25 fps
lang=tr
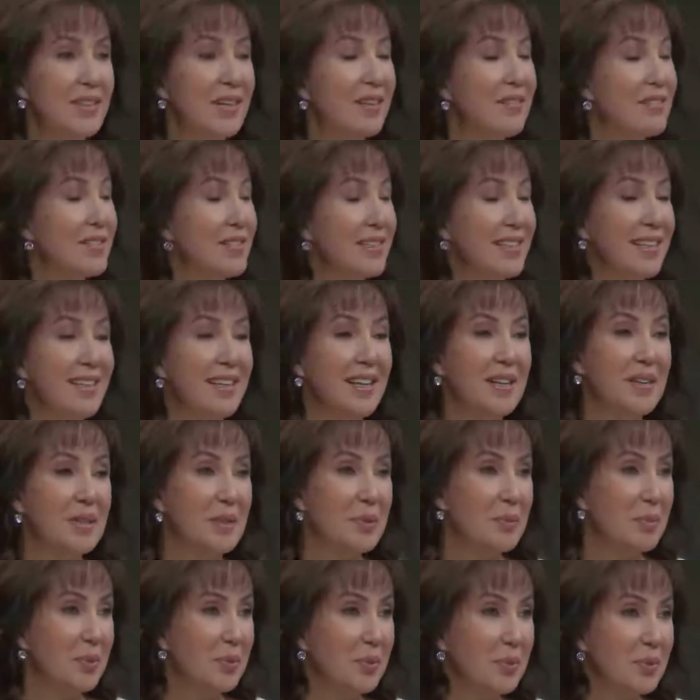
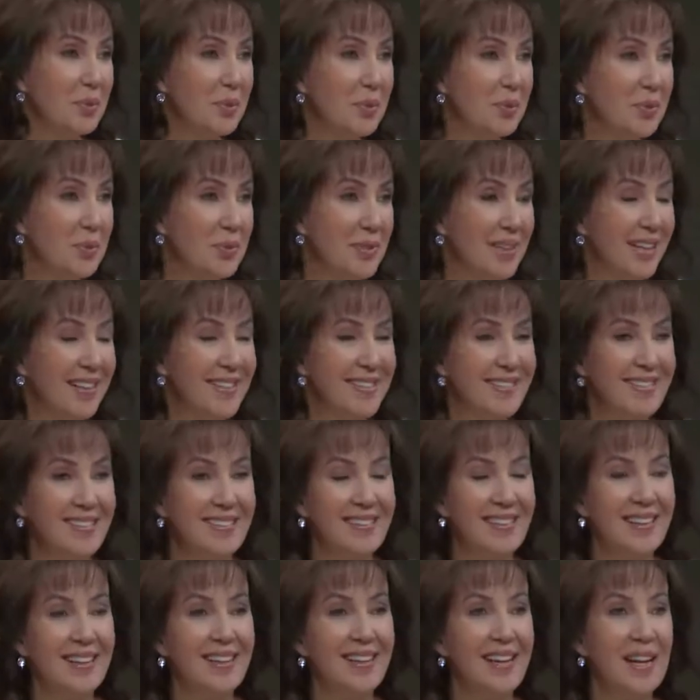tavsiyelerde bulundunuz. Hı.
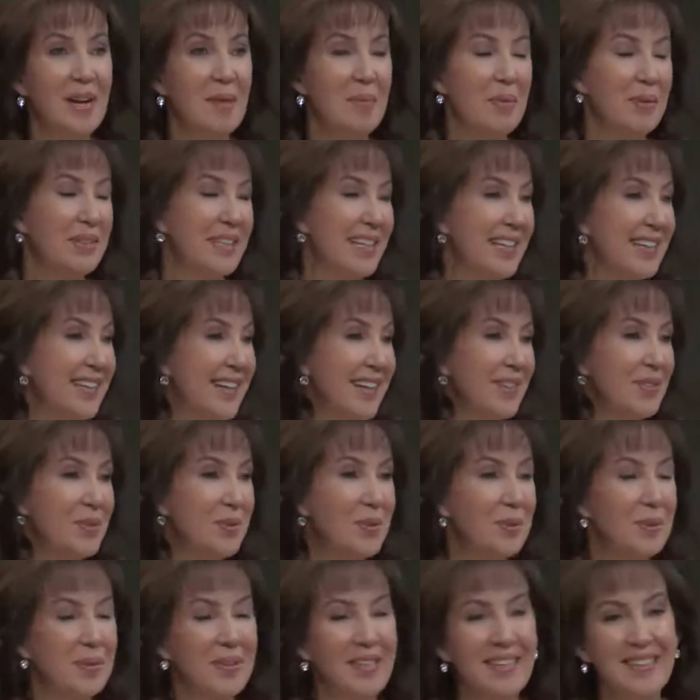Aslında genel
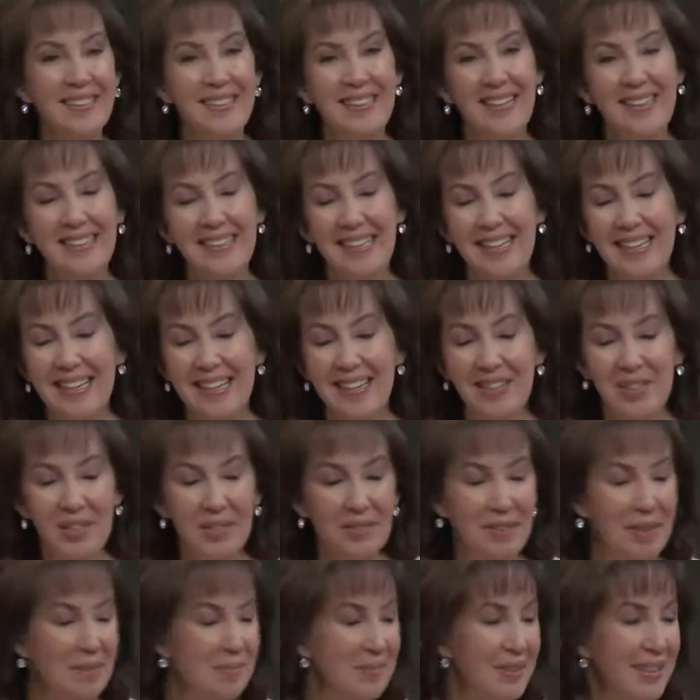sorulardan, genel
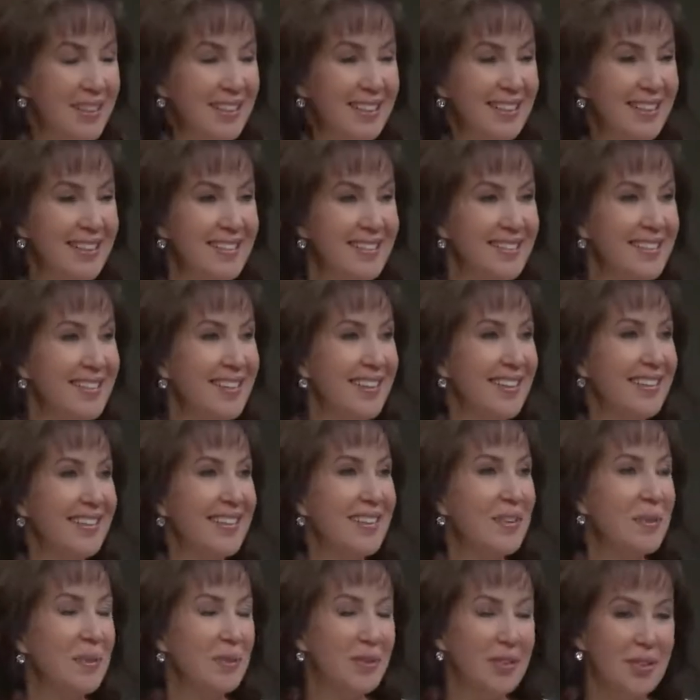cevaplardan
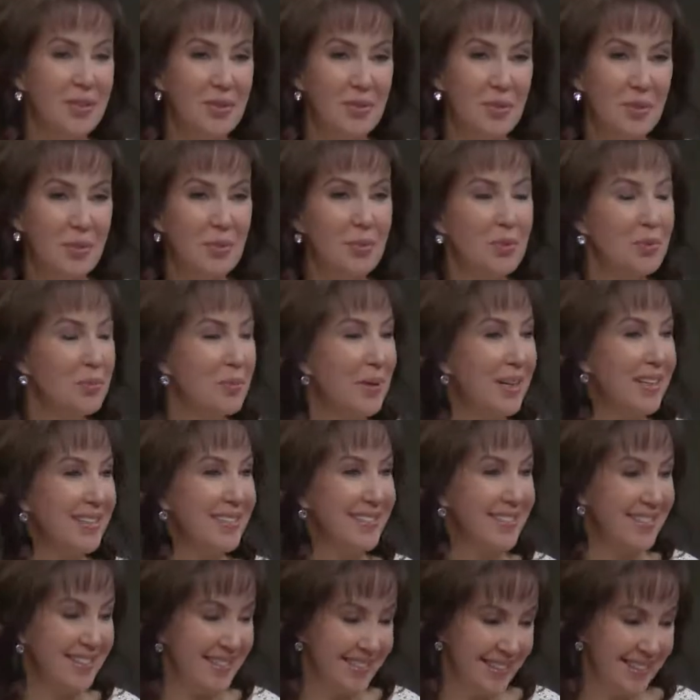ziyade onları somut
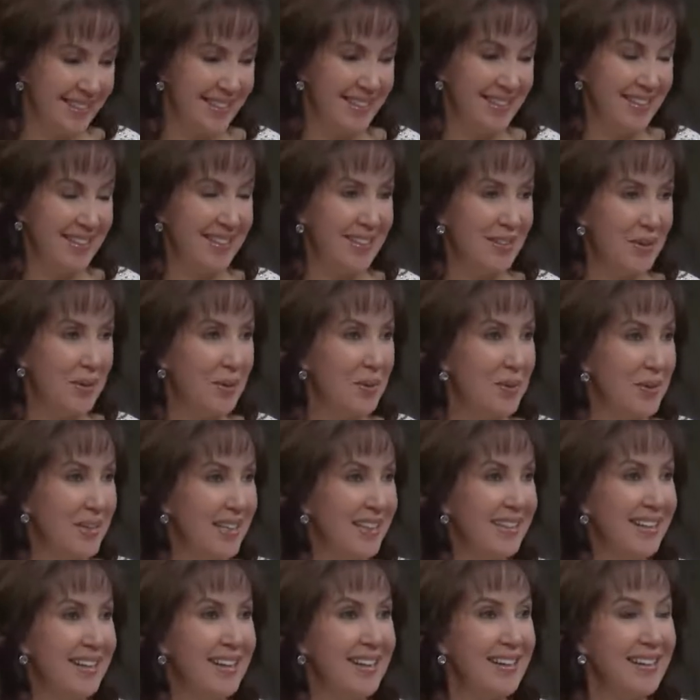bazı e,
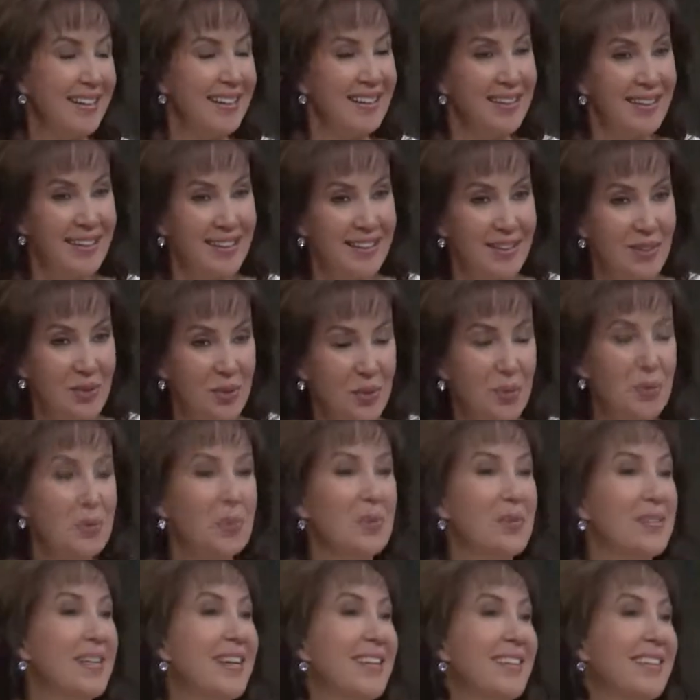örneklerle çok
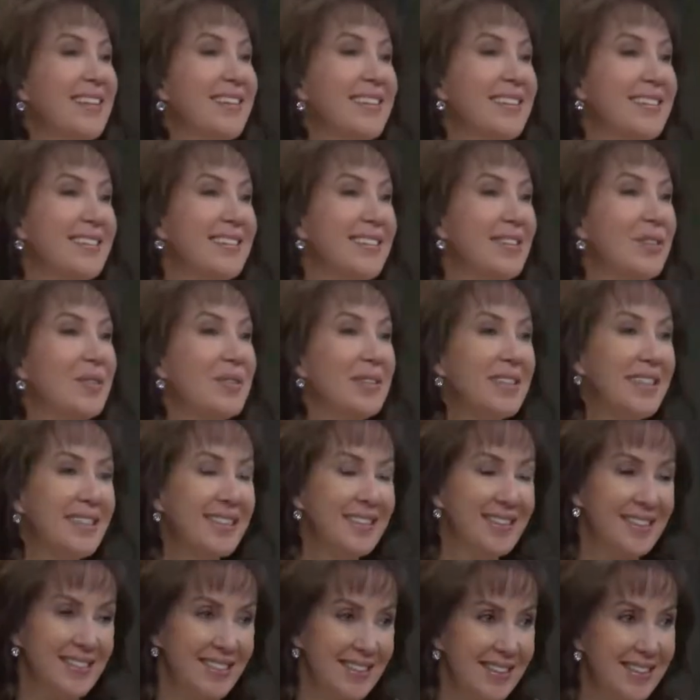güzel geleceğe
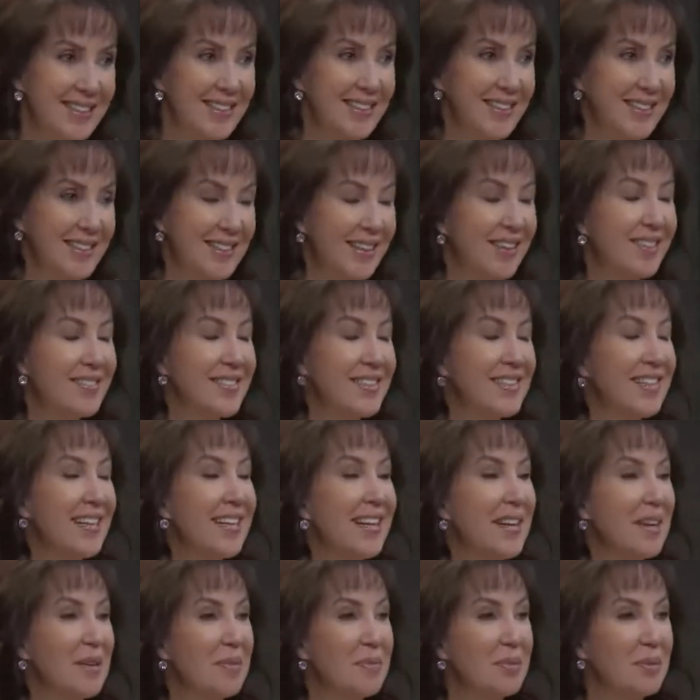yönlendirecek e,
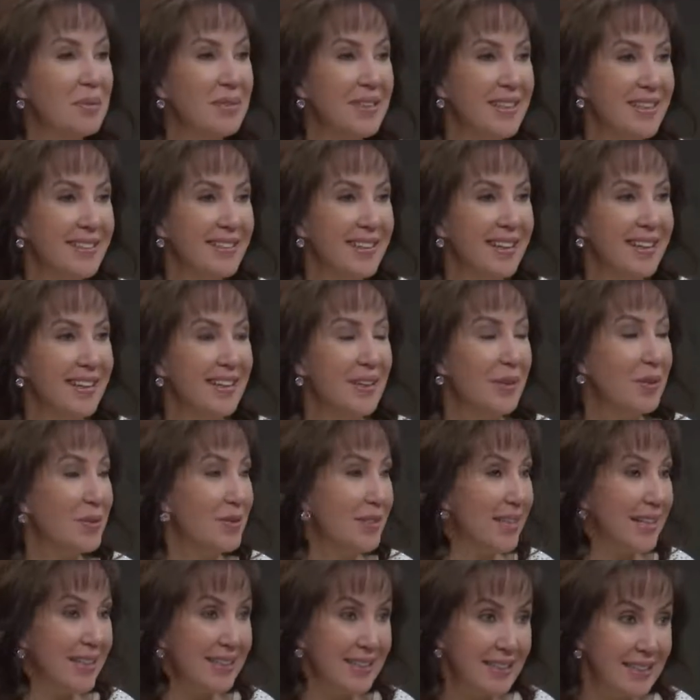tavsiyeler bunlar.
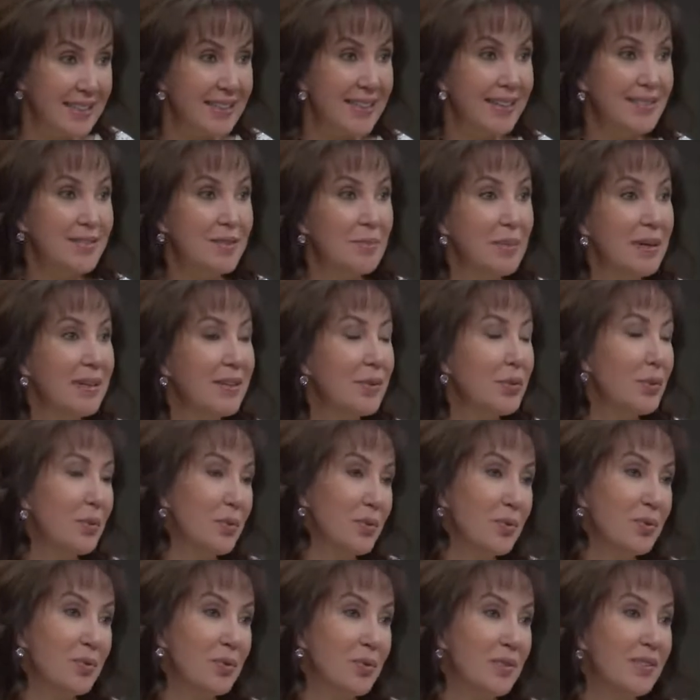Özellikle yazmak
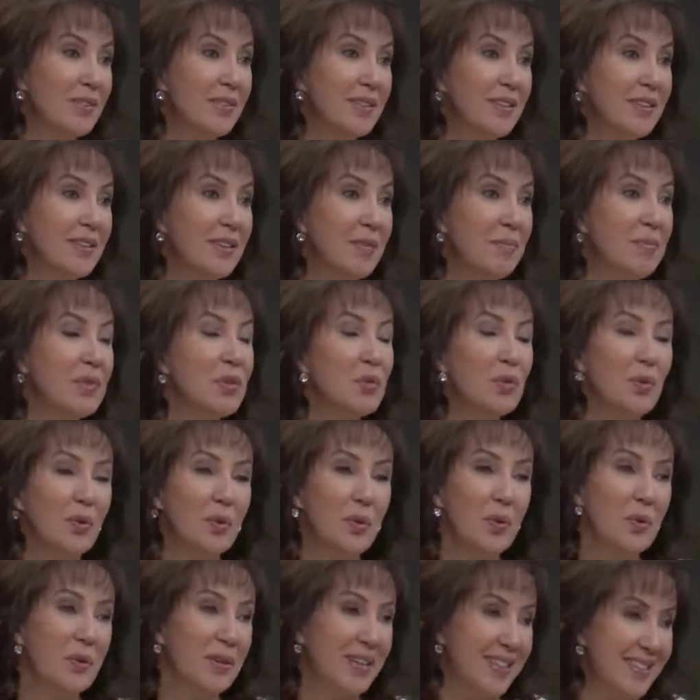konusu e, birçok
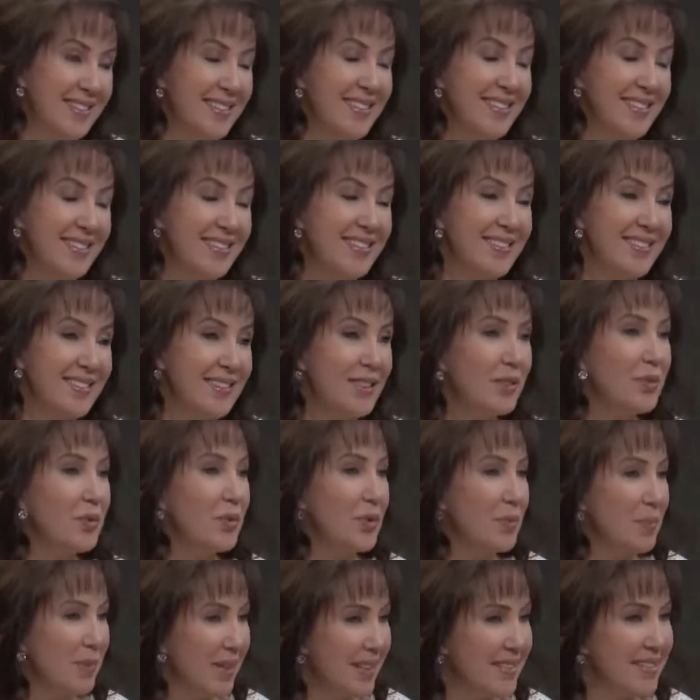öğrencinin
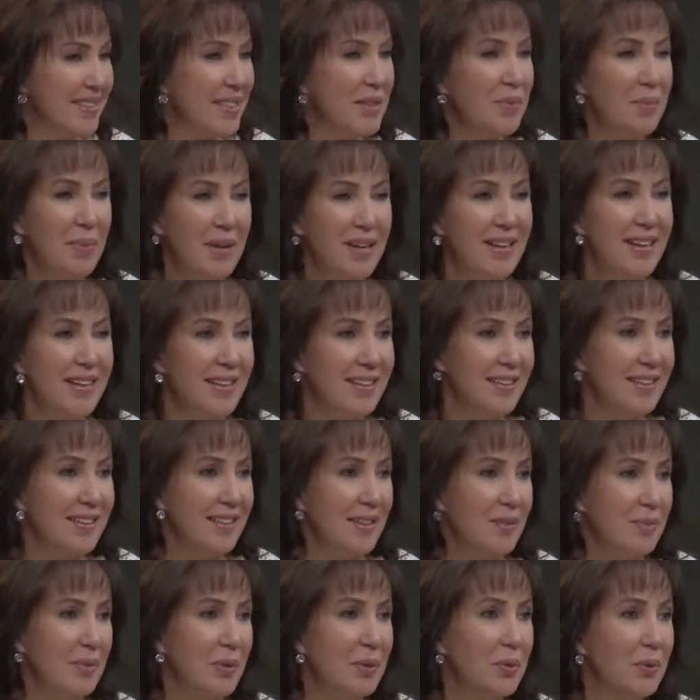sanıyorum biraz ihmal
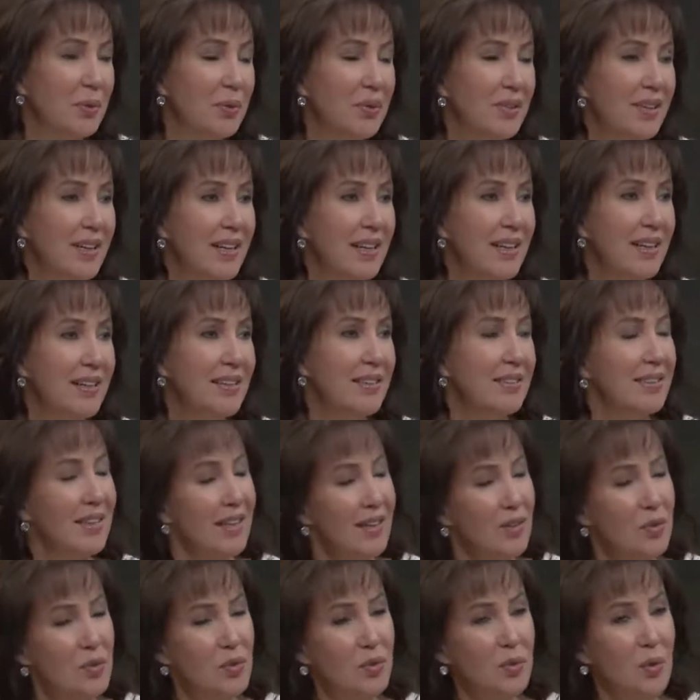ettiği bir konu
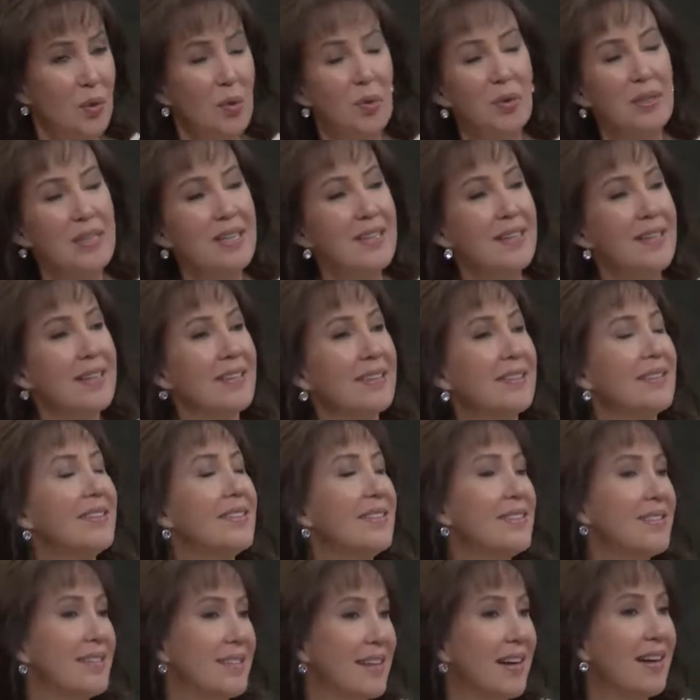daha çok okuyarak
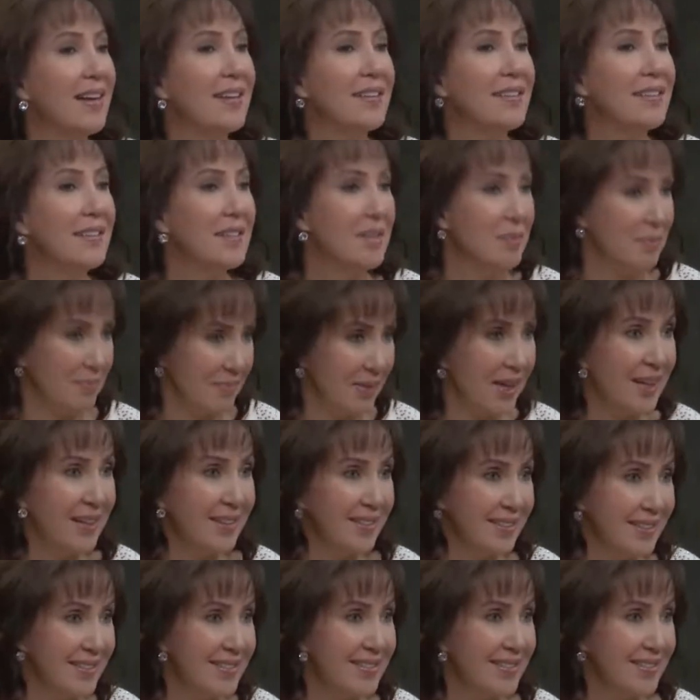nasılsa anlarım
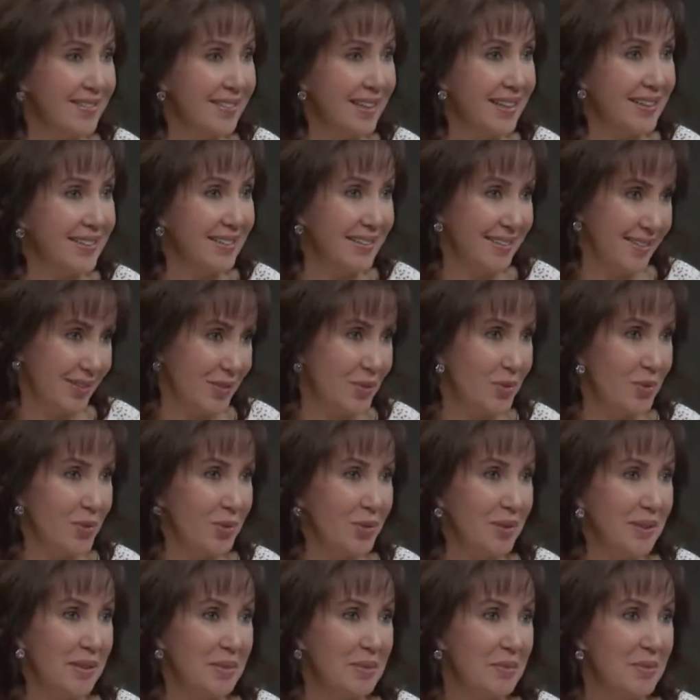algısı var
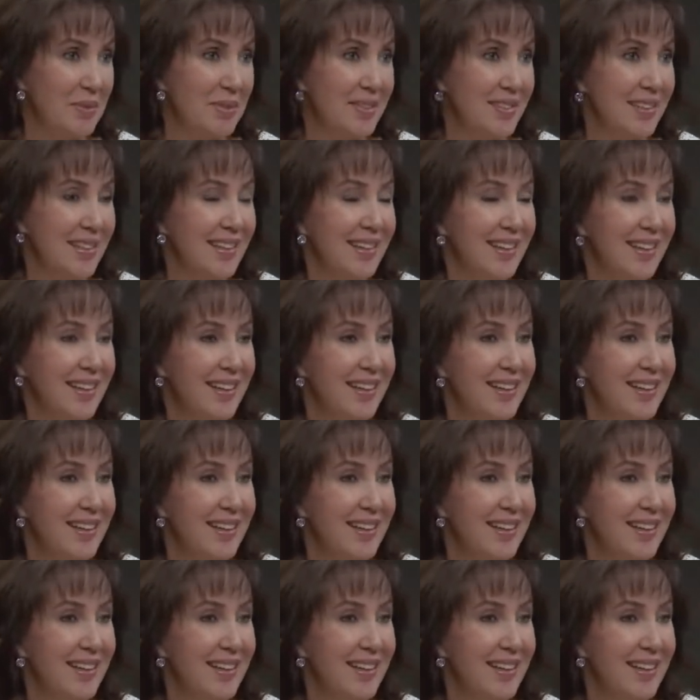çocuklarımızda.